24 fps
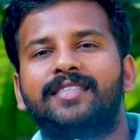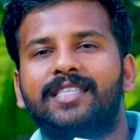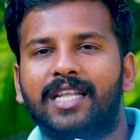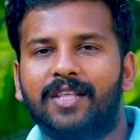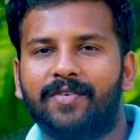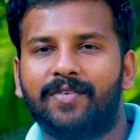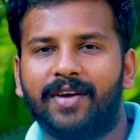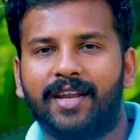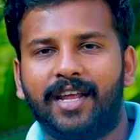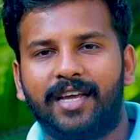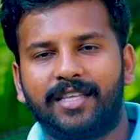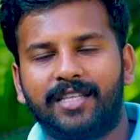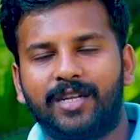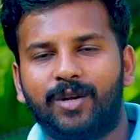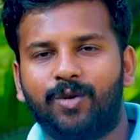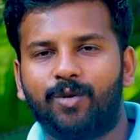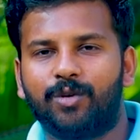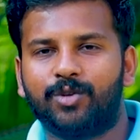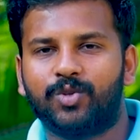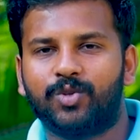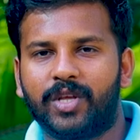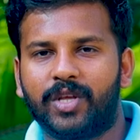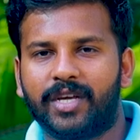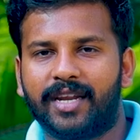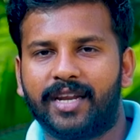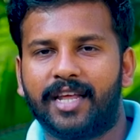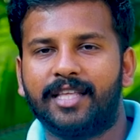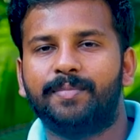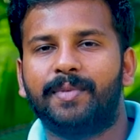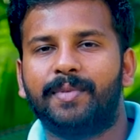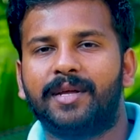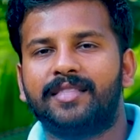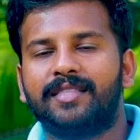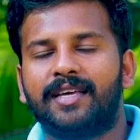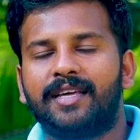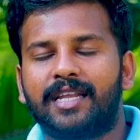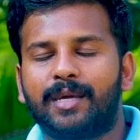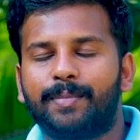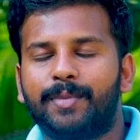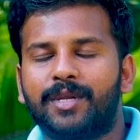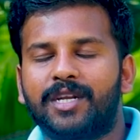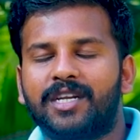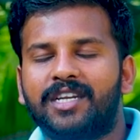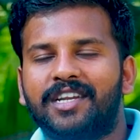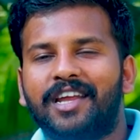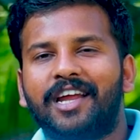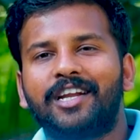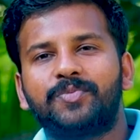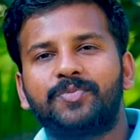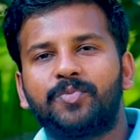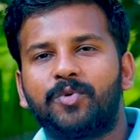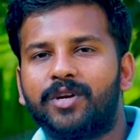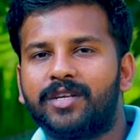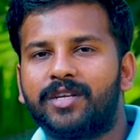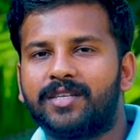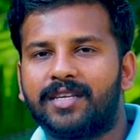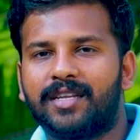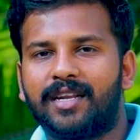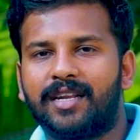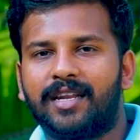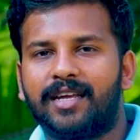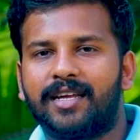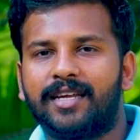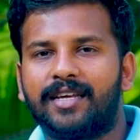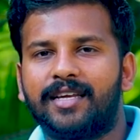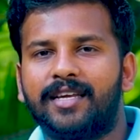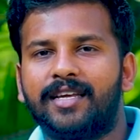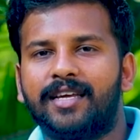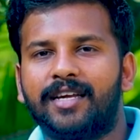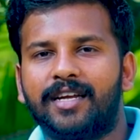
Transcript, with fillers: தெளிவாக நான் இதில் சொல்லிக்கிறேன் அது மாதிரி நிறைய பேருக்கு டிரான்ஸ்போர்ட்டேஷனில்